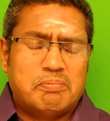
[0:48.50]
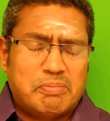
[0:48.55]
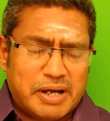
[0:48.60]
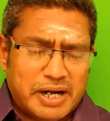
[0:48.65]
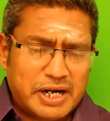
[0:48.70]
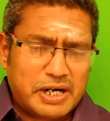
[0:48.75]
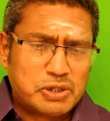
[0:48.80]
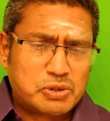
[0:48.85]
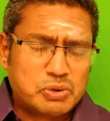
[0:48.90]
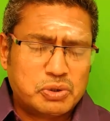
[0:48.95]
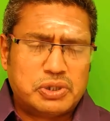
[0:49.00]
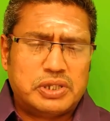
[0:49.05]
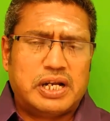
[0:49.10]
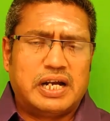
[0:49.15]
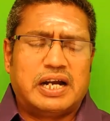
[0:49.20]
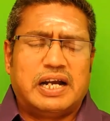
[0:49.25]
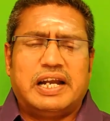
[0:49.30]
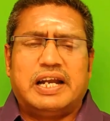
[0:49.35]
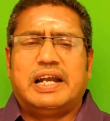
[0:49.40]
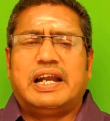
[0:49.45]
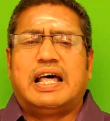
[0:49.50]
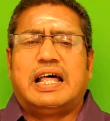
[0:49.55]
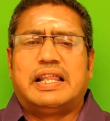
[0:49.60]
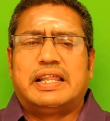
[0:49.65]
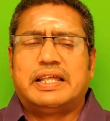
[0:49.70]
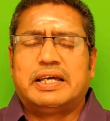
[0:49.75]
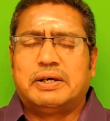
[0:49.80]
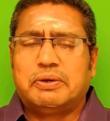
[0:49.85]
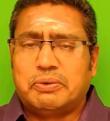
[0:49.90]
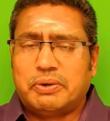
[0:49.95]
மரண சூத்திரங்கள்
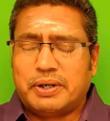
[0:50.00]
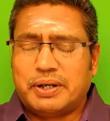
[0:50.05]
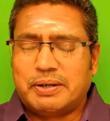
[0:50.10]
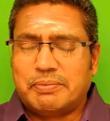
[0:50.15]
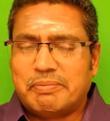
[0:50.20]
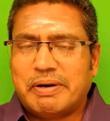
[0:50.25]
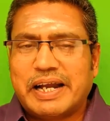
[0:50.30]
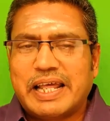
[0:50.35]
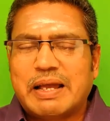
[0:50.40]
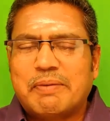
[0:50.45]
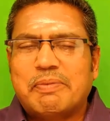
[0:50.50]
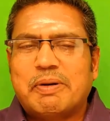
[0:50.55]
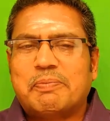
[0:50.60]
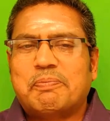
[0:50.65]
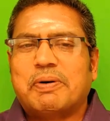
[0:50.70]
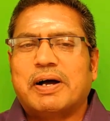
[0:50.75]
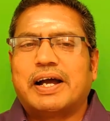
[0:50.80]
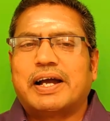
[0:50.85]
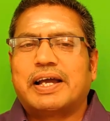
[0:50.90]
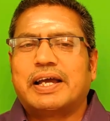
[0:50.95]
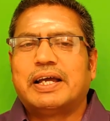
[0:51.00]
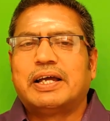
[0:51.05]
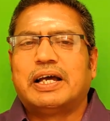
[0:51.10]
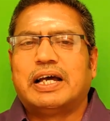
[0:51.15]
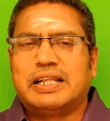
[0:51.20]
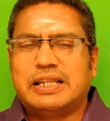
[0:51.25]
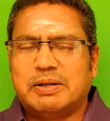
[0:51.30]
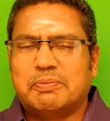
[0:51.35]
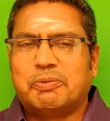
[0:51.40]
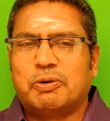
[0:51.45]
இல்லாத ஒரு மனை அமைப்பாக
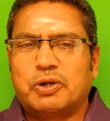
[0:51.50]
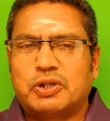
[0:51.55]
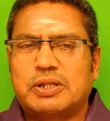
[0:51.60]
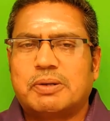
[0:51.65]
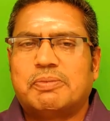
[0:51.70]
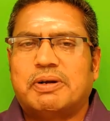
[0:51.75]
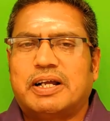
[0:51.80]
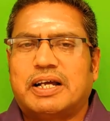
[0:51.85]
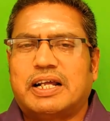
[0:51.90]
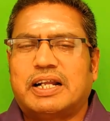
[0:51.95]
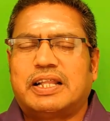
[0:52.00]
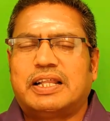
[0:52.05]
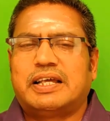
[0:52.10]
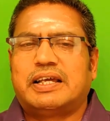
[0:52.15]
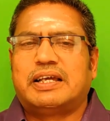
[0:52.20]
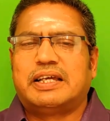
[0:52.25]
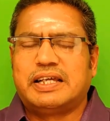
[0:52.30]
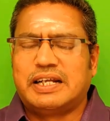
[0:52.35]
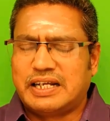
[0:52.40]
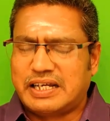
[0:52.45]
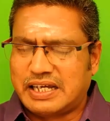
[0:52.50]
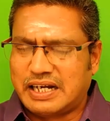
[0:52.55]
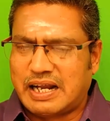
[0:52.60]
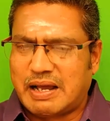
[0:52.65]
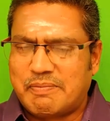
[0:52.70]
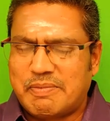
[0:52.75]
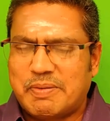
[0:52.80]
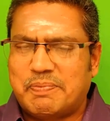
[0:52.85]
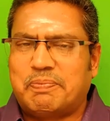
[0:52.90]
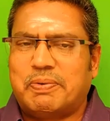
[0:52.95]
அந்த பொருத்தம் இருக்கிறது இருக்கிற
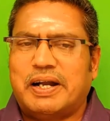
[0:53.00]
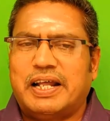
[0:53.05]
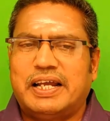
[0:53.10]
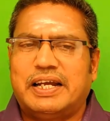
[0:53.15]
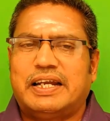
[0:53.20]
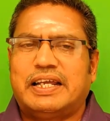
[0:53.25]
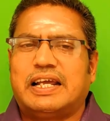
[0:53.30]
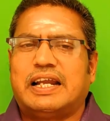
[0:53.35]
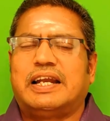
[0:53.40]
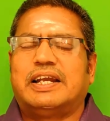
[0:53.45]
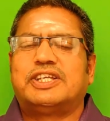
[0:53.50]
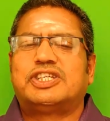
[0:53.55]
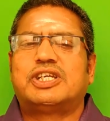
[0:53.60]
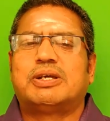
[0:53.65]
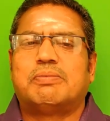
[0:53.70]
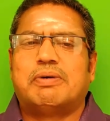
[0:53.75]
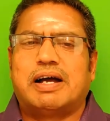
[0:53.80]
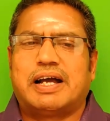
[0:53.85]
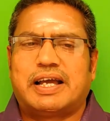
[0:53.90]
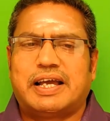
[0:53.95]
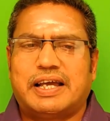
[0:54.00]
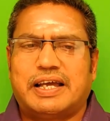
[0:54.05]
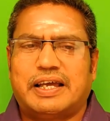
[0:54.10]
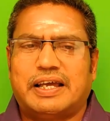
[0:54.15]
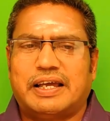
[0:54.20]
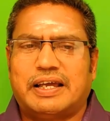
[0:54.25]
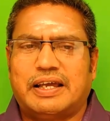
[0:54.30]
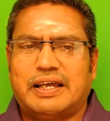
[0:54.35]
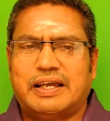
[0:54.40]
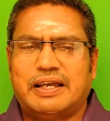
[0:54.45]
அமைப்பில் நீங்கள் நிச்சயமாக
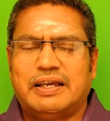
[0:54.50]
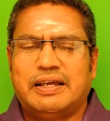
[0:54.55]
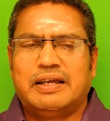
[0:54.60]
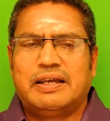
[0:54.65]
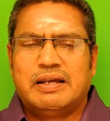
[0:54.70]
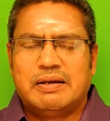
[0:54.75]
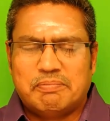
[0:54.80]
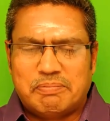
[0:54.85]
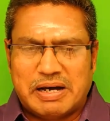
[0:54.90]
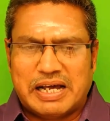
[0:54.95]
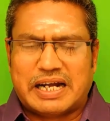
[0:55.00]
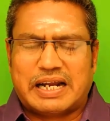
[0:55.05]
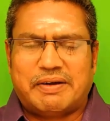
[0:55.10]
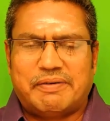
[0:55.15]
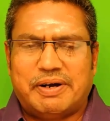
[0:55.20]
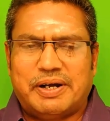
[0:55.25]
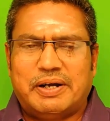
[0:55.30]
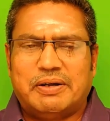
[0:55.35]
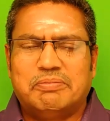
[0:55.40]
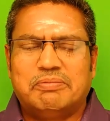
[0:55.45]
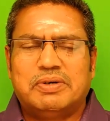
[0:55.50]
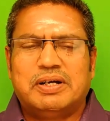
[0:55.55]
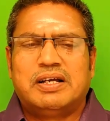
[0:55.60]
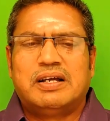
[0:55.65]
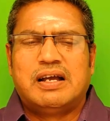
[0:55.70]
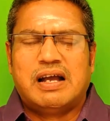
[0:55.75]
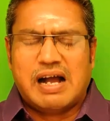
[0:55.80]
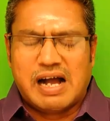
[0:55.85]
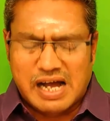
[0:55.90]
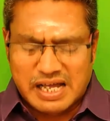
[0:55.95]
பார்க்க வேண்டும்
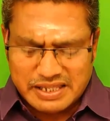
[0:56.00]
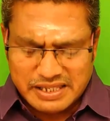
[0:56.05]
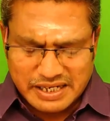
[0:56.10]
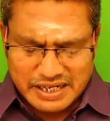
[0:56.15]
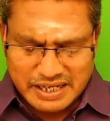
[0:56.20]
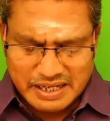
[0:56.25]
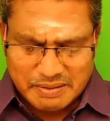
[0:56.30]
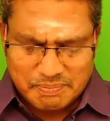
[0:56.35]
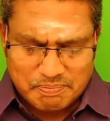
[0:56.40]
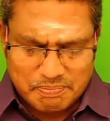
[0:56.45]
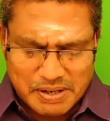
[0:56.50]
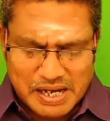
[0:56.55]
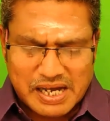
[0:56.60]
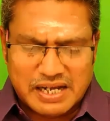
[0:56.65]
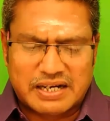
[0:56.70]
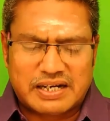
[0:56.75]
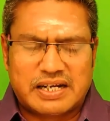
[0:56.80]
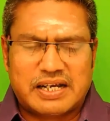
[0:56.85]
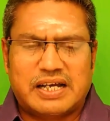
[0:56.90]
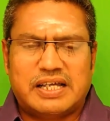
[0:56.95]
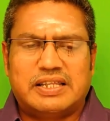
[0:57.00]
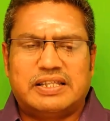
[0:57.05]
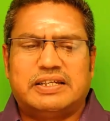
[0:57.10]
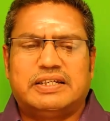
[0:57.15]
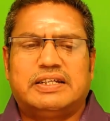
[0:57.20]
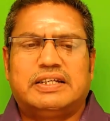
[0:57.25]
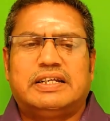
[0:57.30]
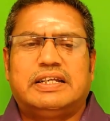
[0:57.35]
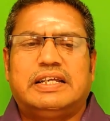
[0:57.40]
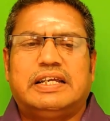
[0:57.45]
அதனை பார்க்காது
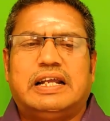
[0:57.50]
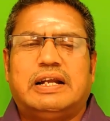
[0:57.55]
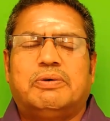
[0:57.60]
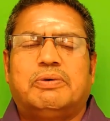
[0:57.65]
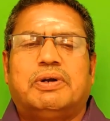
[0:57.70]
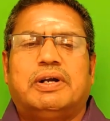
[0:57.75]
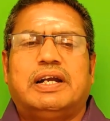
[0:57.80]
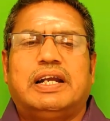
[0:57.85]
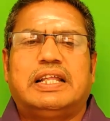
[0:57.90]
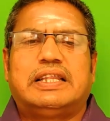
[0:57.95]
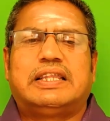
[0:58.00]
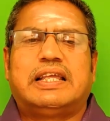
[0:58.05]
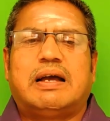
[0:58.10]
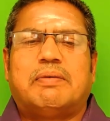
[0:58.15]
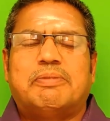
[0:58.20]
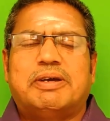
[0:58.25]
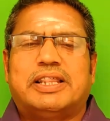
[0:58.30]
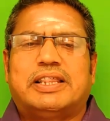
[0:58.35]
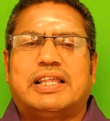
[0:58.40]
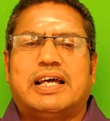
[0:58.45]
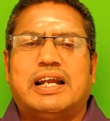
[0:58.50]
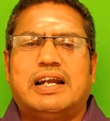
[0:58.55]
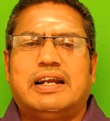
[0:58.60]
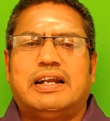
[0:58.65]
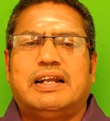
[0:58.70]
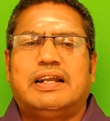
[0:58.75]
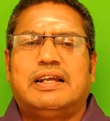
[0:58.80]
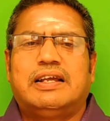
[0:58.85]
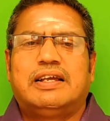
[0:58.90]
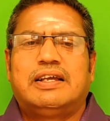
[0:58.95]
நீங்கள் ஒரு இல்லத்தை அமைத்தால்
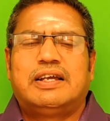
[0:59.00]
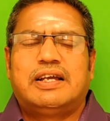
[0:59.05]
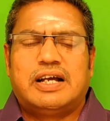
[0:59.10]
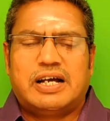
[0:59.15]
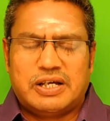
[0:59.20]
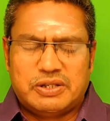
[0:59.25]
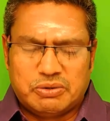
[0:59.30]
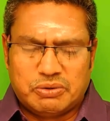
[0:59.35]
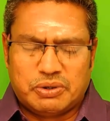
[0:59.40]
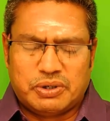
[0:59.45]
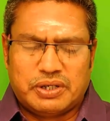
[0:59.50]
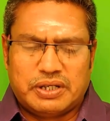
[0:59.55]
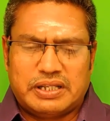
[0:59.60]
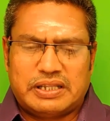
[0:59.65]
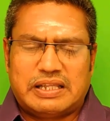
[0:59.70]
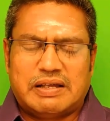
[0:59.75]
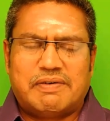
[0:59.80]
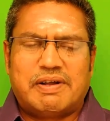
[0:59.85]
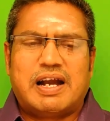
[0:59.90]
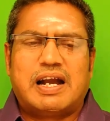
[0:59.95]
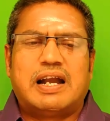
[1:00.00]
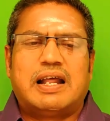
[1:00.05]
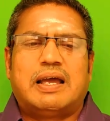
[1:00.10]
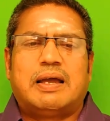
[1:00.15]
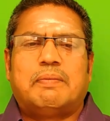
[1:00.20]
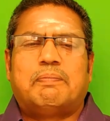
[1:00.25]
அது ஒரு தவறான